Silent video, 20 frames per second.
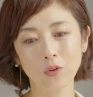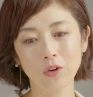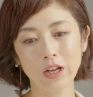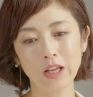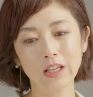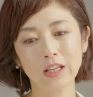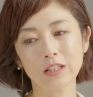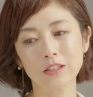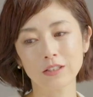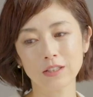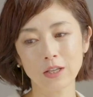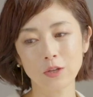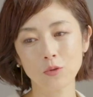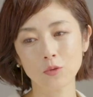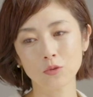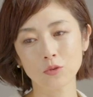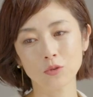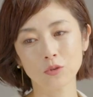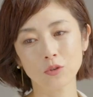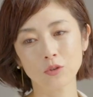来月で
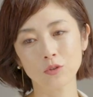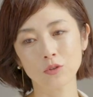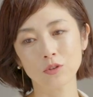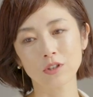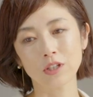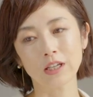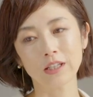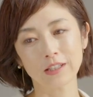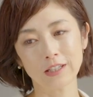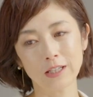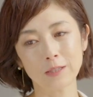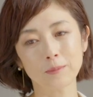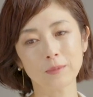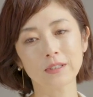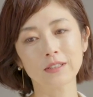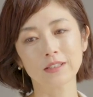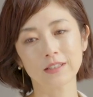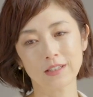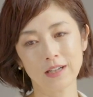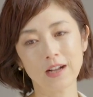49歳になり
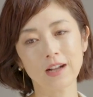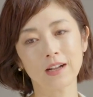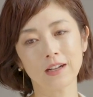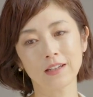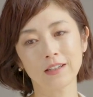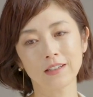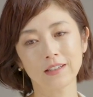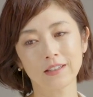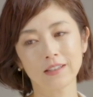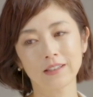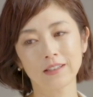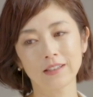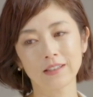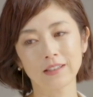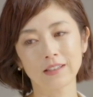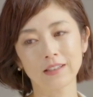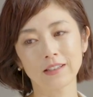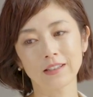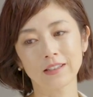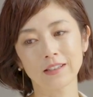ますが、
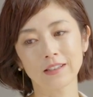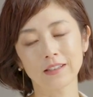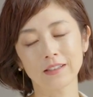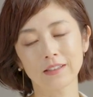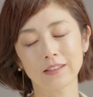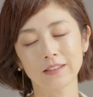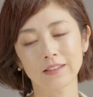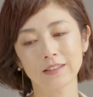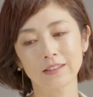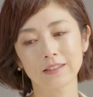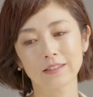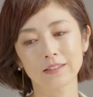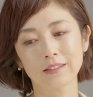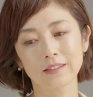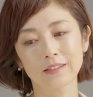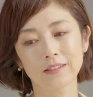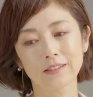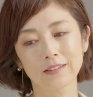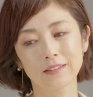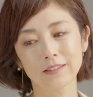
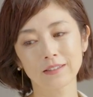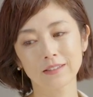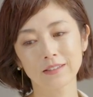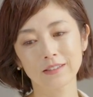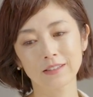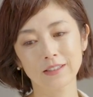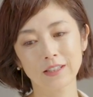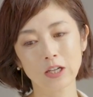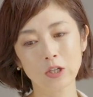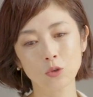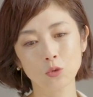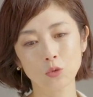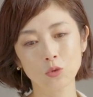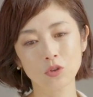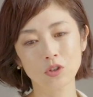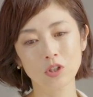えー、時間と